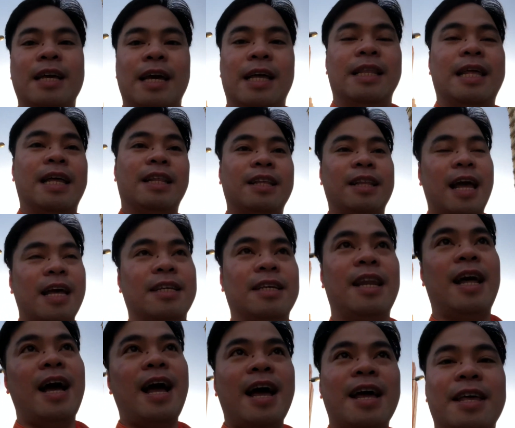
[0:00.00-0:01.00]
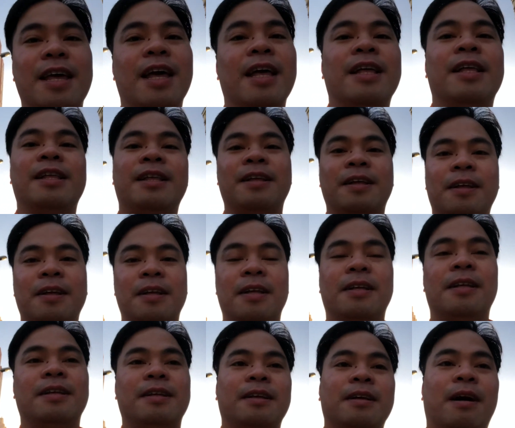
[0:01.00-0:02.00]
dahil hindi tayo sinakay.
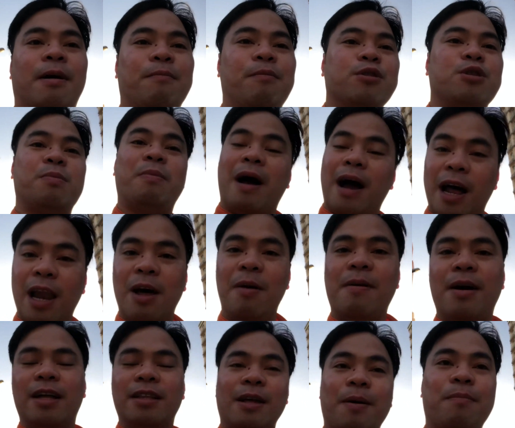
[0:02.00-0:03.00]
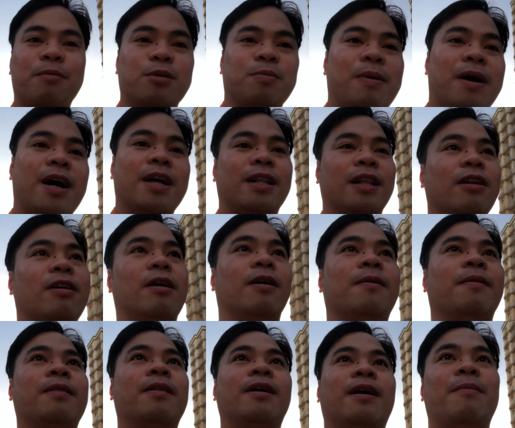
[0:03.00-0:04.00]
Tapos pangalawa, tapos pangatlo.
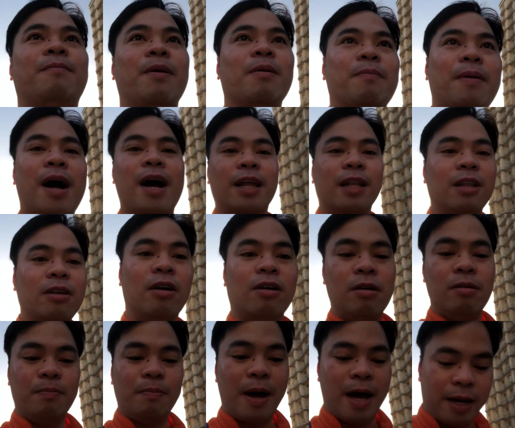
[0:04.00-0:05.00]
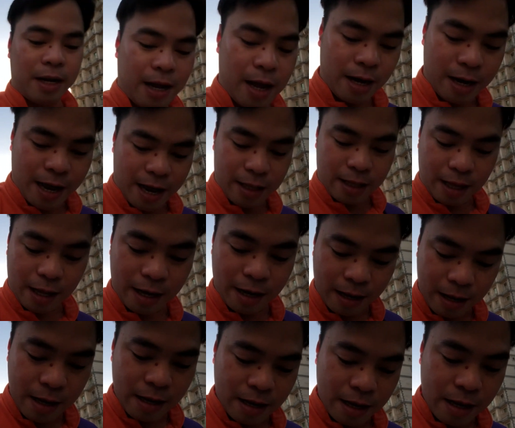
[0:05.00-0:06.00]
Kapag pangatlong para natin,
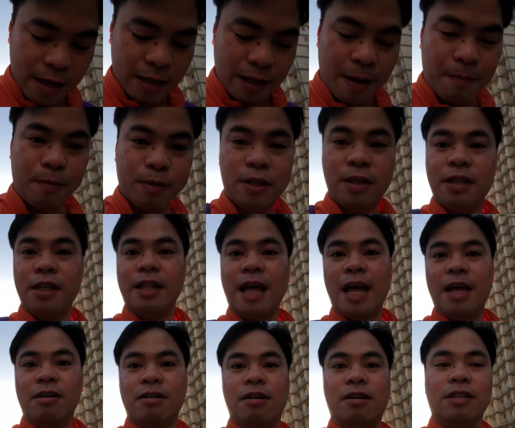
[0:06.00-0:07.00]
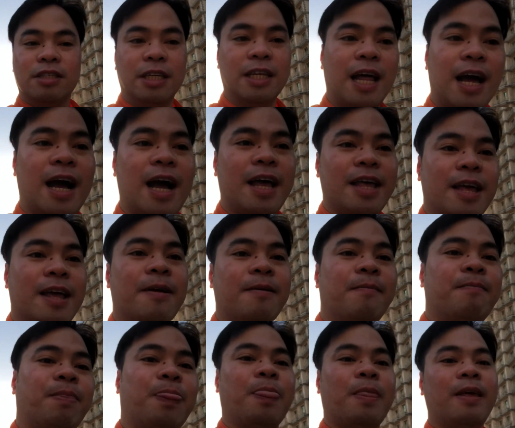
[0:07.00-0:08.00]
tapos hindi tayo sinakay,
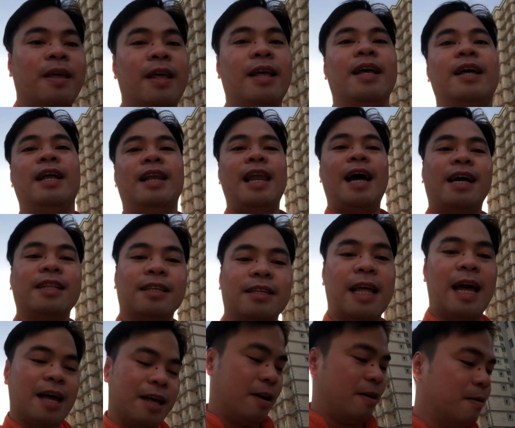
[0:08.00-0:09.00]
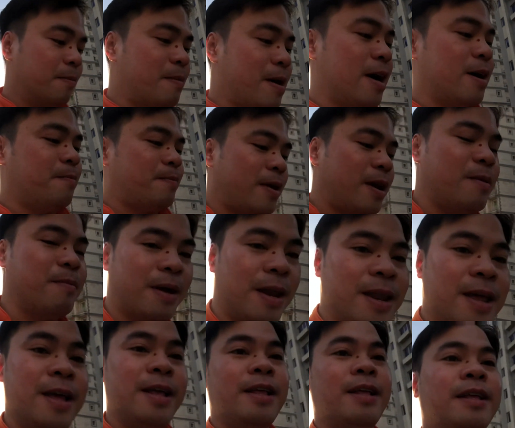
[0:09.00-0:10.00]
lakad na tayo. Maga pa naman.
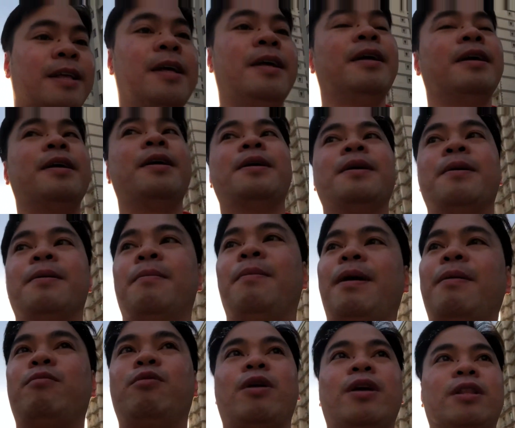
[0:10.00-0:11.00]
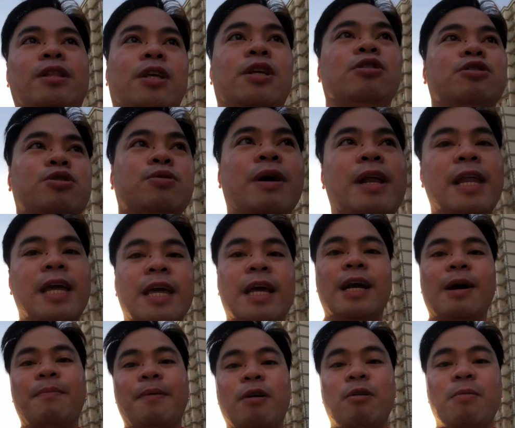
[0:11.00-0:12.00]
5.20. Usually, kapag